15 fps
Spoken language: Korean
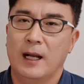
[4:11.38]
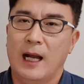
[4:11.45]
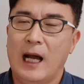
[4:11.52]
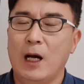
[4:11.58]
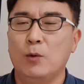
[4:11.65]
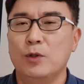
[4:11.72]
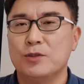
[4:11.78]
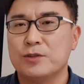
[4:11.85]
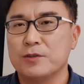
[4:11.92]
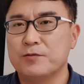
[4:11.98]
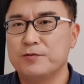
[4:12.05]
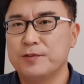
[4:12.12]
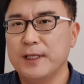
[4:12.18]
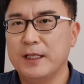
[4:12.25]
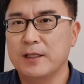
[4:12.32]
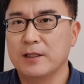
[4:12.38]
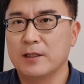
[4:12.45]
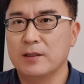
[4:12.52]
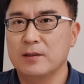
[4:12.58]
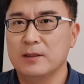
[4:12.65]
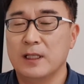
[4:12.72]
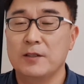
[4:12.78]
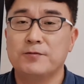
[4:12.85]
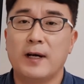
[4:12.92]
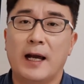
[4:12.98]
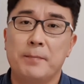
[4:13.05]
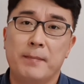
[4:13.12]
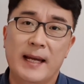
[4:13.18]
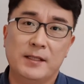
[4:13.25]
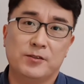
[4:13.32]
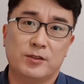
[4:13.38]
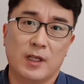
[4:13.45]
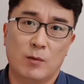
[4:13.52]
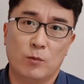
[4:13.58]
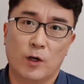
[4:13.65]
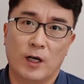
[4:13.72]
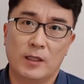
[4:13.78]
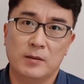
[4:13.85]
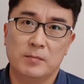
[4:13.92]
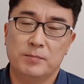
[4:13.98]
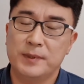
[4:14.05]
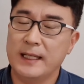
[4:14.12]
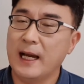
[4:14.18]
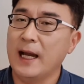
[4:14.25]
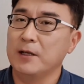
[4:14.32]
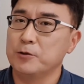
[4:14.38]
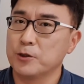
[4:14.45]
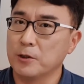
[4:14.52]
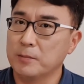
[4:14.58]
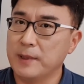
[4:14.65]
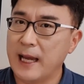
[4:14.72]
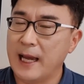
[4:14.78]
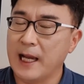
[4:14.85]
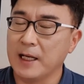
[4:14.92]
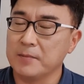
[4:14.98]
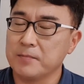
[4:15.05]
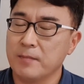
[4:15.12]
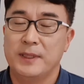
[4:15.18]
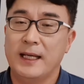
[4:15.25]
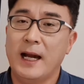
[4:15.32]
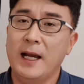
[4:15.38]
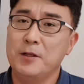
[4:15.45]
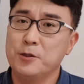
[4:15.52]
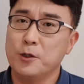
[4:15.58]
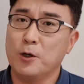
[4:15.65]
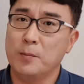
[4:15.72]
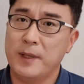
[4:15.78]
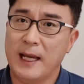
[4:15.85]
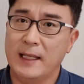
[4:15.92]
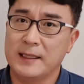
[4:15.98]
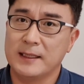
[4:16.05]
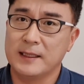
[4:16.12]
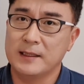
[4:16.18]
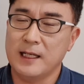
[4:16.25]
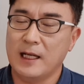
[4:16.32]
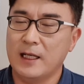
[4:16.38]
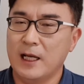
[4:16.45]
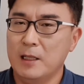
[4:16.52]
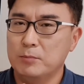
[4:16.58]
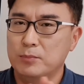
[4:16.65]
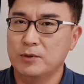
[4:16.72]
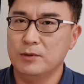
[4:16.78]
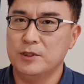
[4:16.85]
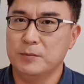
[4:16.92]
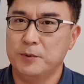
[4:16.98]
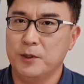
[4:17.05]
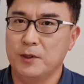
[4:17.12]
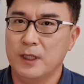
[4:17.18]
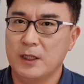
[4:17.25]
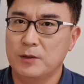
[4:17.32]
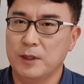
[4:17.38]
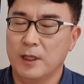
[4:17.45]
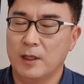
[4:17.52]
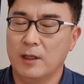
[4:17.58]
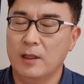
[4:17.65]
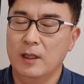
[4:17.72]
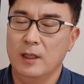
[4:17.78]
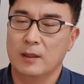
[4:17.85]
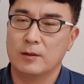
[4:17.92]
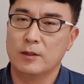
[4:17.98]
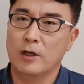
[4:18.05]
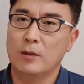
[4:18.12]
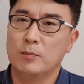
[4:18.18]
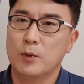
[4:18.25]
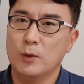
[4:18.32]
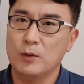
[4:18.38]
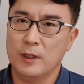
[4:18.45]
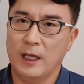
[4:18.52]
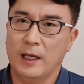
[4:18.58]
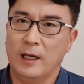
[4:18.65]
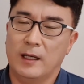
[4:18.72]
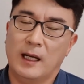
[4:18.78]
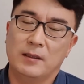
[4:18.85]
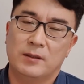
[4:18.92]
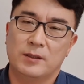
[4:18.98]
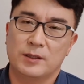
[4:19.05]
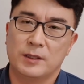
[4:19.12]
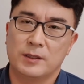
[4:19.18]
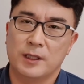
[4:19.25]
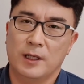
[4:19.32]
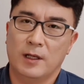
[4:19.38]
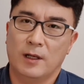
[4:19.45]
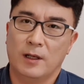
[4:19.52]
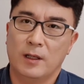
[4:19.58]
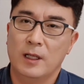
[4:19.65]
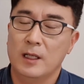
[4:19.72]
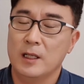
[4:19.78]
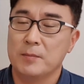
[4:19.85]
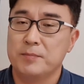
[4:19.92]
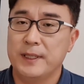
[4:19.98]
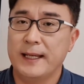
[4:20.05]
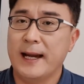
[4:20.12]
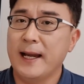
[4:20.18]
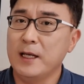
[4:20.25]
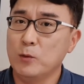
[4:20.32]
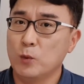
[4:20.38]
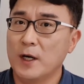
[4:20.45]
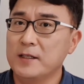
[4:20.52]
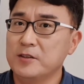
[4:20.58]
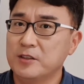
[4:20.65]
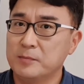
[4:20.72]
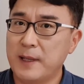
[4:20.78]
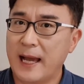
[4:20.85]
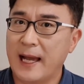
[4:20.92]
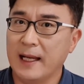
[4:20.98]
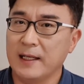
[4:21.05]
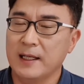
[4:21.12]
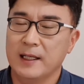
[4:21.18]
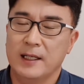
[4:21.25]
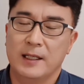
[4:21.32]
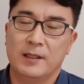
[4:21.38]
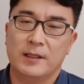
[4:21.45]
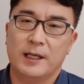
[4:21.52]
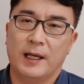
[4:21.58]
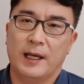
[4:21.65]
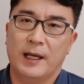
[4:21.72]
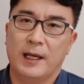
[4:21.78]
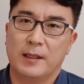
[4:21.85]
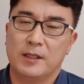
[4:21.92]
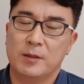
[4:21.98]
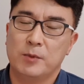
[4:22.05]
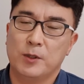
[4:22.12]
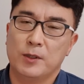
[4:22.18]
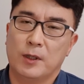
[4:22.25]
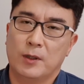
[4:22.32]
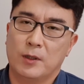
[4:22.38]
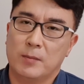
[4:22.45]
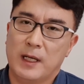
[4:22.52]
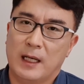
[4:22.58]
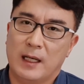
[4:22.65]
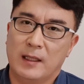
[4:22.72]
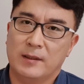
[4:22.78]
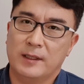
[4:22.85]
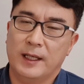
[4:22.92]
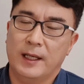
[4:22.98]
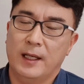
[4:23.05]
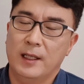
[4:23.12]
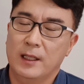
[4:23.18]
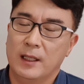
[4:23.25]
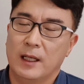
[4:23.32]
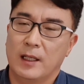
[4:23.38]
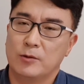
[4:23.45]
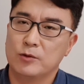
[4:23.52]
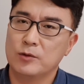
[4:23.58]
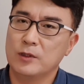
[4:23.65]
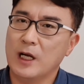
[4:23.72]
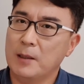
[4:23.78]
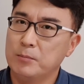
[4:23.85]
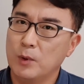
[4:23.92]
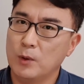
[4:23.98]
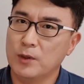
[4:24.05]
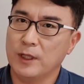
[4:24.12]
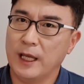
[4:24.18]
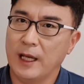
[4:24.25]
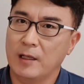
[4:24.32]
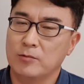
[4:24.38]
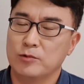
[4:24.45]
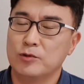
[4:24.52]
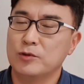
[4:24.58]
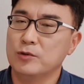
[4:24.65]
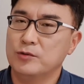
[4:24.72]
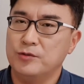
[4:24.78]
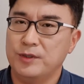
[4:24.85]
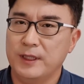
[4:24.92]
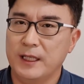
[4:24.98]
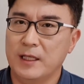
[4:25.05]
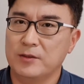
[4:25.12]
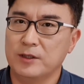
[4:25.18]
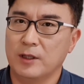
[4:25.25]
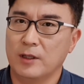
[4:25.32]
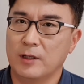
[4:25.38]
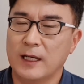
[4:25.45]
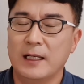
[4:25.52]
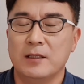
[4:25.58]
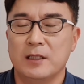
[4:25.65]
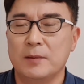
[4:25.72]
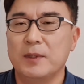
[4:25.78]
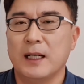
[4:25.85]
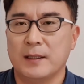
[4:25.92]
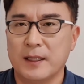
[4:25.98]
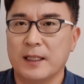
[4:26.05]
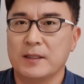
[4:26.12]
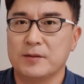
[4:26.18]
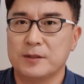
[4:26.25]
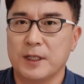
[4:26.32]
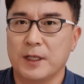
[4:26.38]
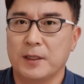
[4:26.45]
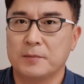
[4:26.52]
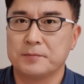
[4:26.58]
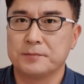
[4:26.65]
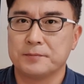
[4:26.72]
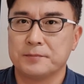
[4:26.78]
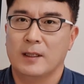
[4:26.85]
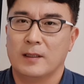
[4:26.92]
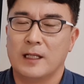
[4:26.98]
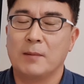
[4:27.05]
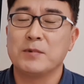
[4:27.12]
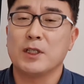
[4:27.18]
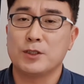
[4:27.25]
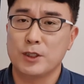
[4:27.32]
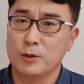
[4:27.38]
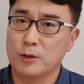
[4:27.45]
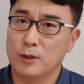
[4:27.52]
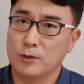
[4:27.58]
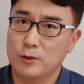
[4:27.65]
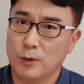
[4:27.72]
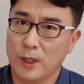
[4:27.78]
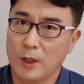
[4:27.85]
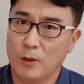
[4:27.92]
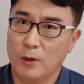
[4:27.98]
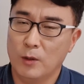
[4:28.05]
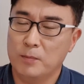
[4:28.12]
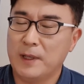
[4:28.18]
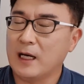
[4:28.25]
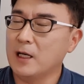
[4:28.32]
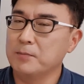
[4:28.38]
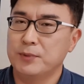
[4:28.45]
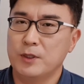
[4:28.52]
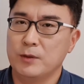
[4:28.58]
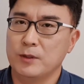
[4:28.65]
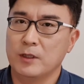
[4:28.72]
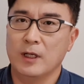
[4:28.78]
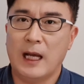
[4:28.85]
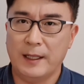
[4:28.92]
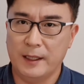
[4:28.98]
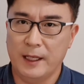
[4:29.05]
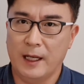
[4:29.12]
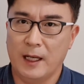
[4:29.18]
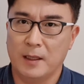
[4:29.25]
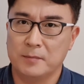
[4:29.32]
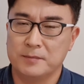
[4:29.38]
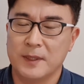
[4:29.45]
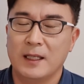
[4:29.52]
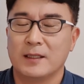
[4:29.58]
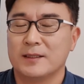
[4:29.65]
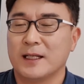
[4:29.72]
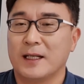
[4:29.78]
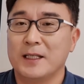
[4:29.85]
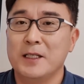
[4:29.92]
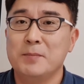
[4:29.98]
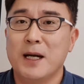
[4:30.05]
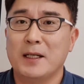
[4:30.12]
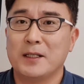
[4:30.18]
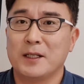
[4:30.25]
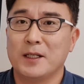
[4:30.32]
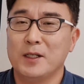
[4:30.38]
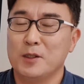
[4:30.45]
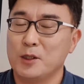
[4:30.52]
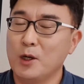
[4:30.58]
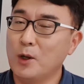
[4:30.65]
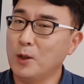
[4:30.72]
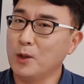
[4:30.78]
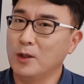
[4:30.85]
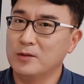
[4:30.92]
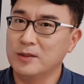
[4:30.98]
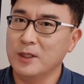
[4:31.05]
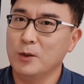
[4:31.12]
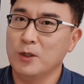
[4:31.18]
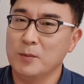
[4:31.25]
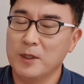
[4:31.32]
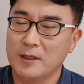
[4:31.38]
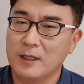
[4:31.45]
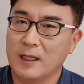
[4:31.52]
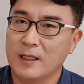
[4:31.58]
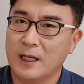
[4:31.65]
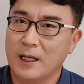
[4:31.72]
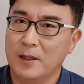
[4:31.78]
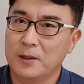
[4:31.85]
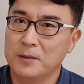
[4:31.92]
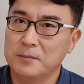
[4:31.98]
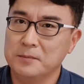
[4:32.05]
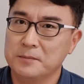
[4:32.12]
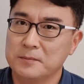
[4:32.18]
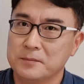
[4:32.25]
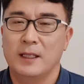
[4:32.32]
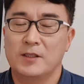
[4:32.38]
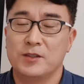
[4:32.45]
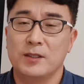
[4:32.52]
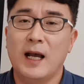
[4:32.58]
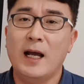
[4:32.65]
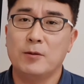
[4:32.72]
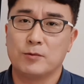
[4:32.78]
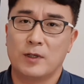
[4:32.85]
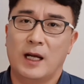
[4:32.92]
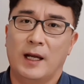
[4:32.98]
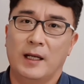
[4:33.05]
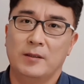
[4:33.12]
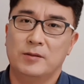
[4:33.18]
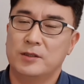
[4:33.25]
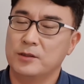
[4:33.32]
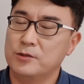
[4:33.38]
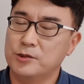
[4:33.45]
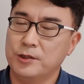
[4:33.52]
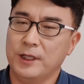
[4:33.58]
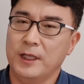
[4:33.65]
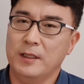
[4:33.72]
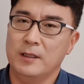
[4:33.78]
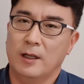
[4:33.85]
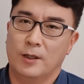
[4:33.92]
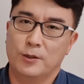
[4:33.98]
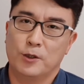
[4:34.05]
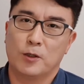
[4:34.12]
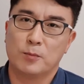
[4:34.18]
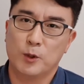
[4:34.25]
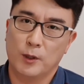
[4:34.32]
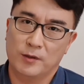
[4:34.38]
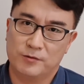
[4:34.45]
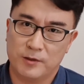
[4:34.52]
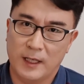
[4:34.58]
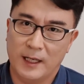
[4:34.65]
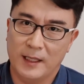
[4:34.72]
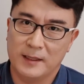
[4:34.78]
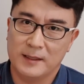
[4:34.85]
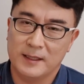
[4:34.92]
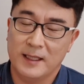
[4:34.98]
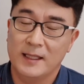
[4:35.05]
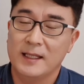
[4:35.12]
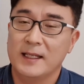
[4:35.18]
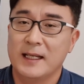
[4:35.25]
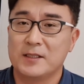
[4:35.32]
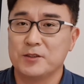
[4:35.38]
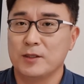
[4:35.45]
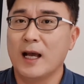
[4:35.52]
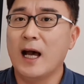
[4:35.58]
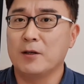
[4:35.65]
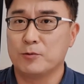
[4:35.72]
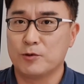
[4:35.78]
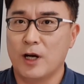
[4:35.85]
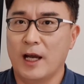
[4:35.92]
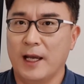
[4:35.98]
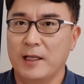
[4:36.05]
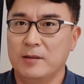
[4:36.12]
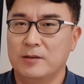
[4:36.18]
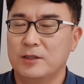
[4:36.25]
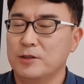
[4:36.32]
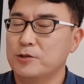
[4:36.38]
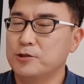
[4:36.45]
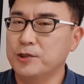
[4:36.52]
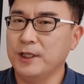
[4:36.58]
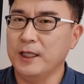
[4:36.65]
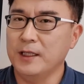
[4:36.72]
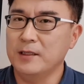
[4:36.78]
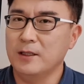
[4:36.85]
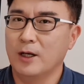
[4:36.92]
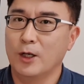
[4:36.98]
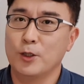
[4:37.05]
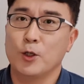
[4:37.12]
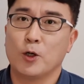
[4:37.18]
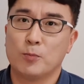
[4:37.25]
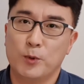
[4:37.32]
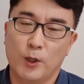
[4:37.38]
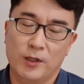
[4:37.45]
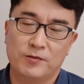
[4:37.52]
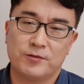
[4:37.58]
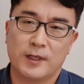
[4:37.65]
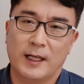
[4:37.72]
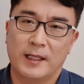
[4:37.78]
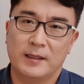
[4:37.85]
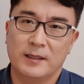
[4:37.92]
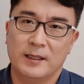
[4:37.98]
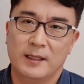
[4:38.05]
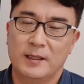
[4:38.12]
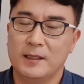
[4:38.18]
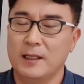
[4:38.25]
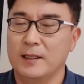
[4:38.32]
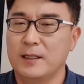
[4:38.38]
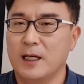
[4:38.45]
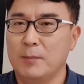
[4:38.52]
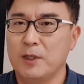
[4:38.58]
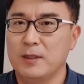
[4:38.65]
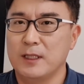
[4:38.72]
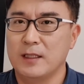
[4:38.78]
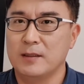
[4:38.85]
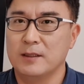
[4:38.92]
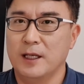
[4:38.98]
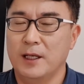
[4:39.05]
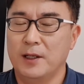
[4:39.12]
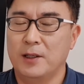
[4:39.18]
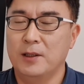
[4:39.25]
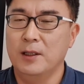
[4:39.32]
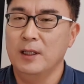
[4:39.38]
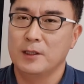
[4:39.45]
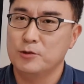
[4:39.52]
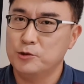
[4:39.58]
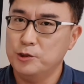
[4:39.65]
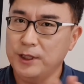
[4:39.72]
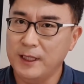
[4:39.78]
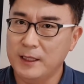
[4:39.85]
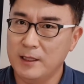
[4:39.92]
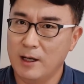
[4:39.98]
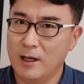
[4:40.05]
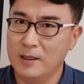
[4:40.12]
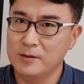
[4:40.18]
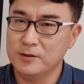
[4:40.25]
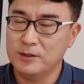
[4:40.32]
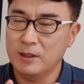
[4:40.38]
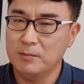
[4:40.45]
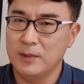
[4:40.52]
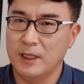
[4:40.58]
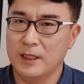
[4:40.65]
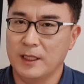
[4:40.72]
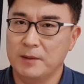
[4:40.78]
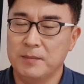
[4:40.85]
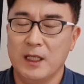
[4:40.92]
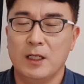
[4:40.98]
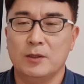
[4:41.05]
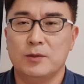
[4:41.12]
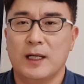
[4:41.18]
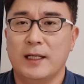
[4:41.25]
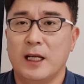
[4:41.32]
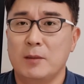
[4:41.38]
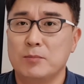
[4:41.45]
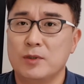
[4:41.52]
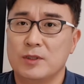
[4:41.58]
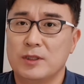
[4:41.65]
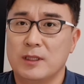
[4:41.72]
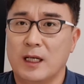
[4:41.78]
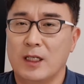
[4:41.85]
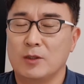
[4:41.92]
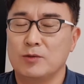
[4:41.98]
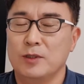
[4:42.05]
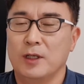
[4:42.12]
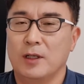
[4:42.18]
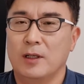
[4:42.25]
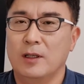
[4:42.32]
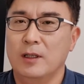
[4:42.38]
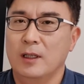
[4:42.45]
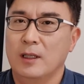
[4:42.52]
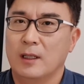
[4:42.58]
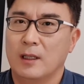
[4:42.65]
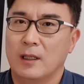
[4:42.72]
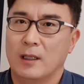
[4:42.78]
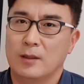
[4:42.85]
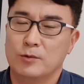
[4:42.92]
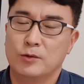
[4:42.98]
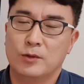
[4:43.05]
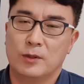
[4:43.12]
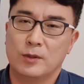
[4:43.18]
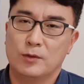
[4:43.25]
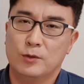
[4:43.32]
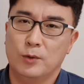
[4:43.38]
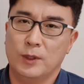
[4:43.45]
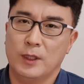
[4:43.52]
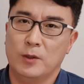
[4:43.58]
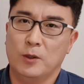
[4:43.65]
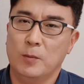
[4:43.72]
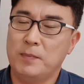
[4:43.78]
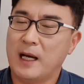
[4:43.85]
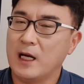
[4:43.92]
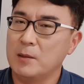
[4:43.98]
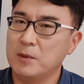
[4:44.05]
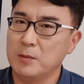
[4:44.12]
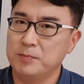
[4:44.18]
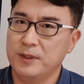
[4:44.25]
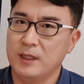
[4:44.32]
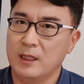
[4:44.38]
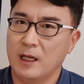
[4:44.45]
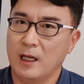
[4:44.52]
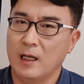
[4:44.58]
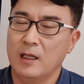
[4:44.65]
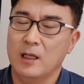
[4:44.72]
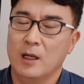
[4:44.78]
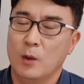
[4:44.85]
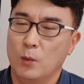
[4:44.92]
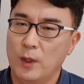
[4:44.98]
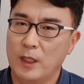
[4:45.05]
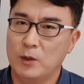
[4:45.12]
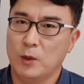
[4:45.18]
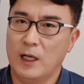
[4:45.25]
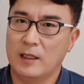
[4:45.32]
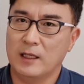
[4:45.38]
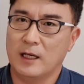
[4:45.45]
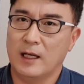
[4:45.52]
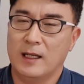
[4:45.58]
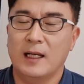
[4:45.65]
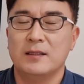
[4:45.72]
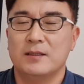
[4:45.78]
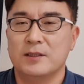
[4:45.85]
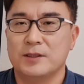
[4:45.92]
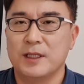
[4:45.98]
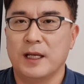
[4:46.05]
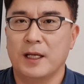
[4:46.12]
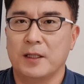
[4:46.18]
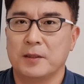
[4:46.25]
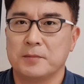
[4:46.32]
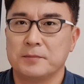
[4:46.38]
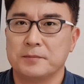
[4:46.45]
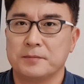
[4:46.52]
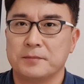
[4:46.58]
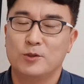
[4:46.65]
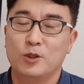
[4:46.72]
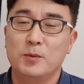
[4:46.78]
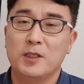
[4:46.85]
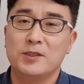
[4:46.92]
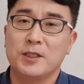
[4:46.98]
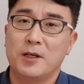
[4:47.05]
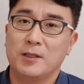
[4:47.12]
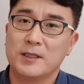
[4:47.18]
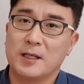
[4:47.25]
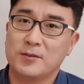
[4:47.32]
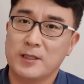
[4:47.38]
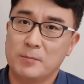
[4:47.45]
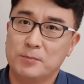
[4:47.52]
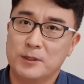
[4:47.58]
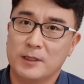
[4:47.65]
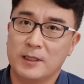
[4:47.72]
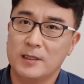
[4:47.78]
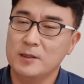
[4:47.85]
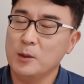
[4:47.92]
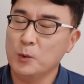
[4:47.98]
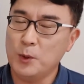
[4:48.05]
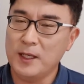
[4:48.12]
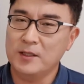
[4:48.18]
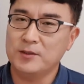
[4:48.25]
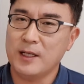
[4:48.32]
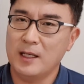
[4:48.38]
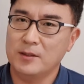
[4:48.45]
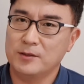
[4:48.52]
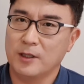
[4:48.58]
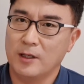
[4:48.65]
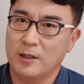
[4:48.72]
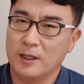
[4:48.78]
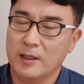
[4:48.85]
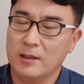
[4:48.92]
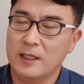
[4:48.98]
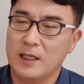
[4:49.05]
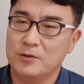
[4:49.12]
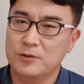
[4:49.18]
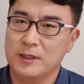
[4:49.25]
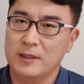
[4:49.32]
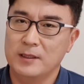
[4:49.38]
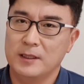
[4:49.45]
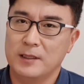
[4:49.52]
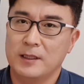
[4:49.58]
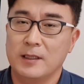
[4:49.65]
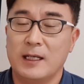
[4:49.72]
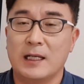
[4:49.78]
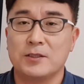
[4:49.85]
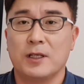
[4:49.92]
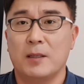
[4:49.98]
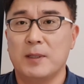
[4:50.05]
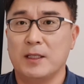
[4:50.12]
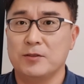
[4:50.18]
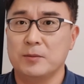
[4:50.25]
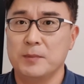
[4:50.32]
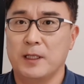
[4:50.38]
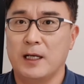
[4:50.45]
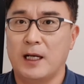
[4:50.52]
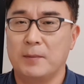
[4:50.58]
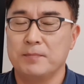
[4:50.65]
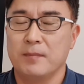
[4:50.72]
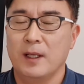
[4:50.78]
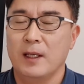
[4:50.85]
How would you feel if I met someone behind your back? Behind your back은 하나의 뭉치 표현이고요. 너 모르게 란 뜻이죠. Behind one's back 이렇게 기본형으로 말할 때 누군가 모르게 누구 뒤에서 란 의미가 되겠어요. 남자친구를 속이고 바람 피우는 건 아니야. 자, 이 말을 영어로 어떻게 옮기면 될까요? It's not right to cheat on your boyfriend. It's not right to cheat on your boyfriend. 이렇게 얘기하면 되는데요. cheat on somebody. 이것도 하나의 뭉치 단어고요. 어, 누구를 속이고 바람을 피다. 외도하다 라는 뜻이에요. 두 번째 영작 샘플은 회사에서 일어날 수 있는 일을 가정해 봤습니다.